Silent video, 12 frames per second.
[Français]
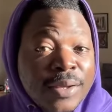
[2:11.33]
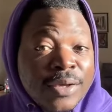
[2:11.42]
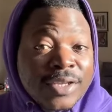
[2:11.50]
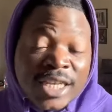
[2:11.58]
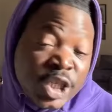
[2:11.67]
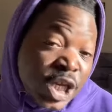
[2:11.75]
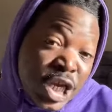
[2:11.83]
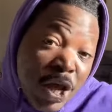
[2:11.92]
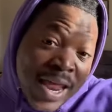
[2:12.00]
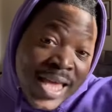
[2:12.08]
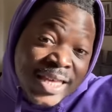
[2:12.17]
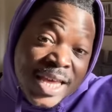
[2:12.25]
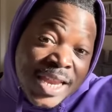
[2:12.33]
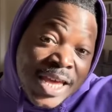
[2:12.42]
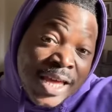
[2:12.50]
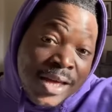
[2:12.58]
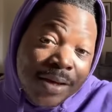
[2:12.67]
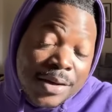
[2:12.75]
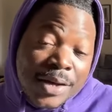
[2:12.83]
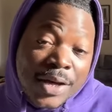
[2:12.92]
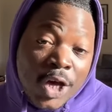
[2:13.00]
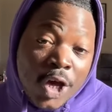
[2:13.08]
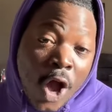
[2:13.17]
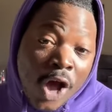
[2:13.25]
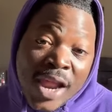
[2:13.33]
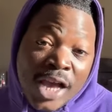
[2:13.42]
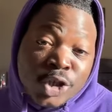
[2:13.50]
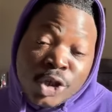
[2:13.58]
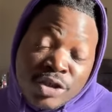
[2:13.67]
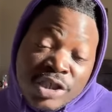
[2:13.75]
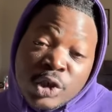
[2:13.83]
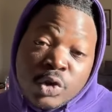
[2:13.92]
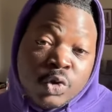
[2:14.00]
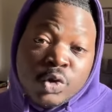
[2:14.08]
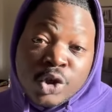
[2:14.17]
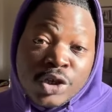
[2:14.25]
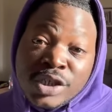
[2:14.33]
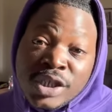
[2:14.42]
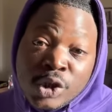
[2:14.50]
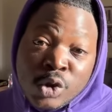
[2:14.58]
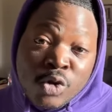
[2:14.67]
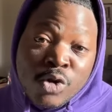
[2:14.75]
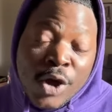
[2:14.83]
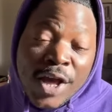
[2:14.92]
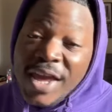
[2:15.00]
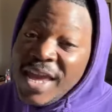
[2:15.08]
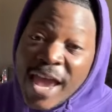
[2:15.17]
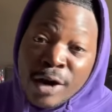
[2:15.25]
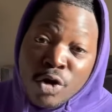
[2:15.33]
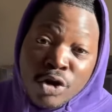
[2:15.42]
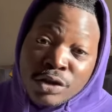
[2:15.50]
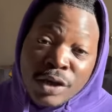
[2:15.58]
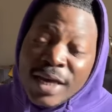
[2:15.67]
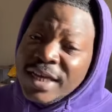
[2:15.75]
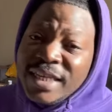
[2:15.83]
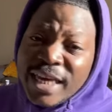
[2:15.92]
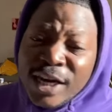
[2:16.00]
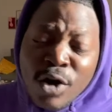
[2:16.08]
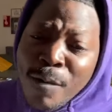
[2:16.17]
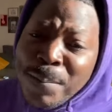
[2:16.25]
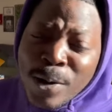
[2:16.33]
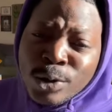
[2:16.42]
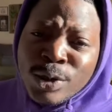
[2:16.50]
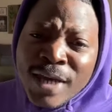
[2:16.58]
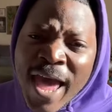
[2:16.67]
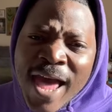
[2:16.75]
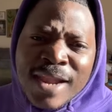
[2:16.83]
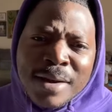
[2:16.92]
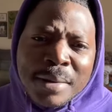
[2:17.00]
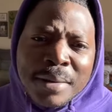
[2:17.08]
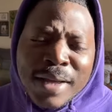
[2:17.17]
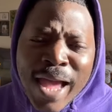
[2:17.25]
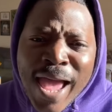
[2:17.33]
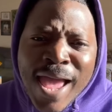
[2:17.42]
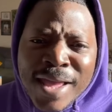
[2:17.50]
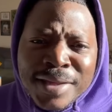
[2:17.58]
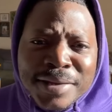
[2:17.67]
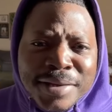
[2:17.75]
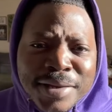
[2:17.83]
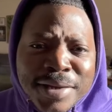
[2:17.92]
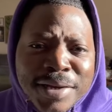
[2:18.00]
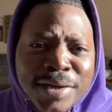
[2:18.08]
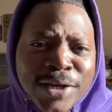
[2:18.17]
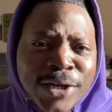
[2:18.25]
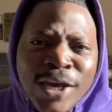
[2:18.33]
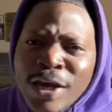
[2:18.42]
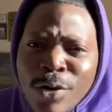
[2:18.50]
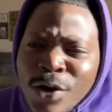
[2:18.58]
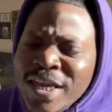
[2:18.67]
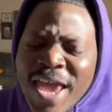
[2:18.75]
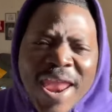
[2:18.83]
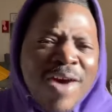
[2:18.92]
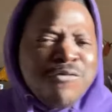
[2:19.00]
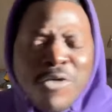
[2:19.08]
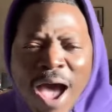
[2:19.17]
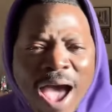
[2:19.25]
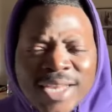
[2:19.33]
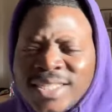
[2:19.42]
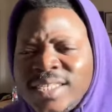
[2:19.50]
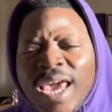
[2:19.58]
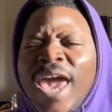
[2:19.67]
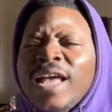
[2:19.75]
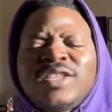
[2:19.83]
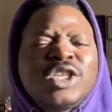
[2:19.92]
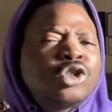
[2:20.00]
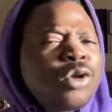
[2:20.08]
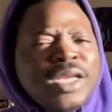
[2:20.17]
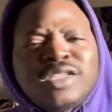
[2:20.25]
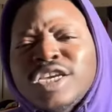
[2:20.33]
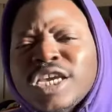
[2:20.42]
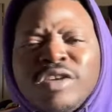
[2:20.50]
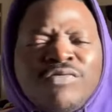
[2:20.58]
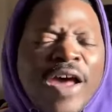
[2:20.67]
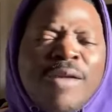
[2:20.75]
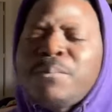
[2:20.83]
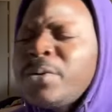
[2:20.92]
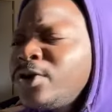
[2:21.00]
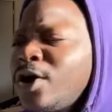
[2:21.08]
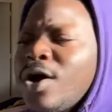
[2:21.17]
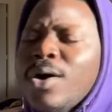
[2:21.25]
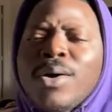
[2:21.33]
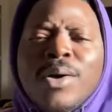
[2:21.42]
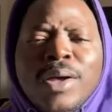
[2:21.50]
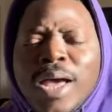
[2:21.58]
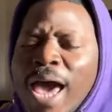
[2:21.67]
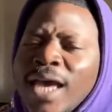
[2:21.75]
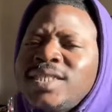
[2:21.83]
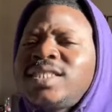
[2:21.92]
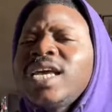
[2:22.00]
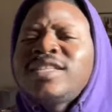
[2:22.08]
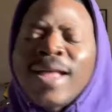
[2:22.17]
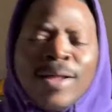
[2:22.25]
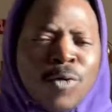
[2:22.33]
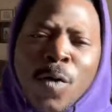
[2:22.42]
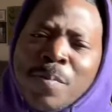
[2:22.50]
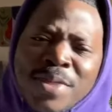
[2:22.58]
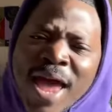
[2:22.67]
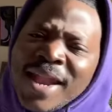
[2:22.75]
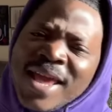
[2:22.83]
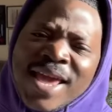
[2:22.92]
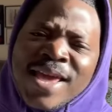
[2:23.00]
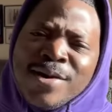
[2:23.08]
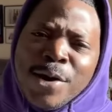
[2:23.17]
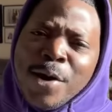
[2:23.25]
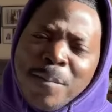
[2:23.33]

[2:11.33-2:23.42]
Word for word: Sachez qu'il y en a un qui est né euh, en Argentine ou je ne sais où, et un autre qui est né au Portugal. Hein Ils n'ont rien à voir, certes, ils ont été rivales pendant un certain nombre d'années.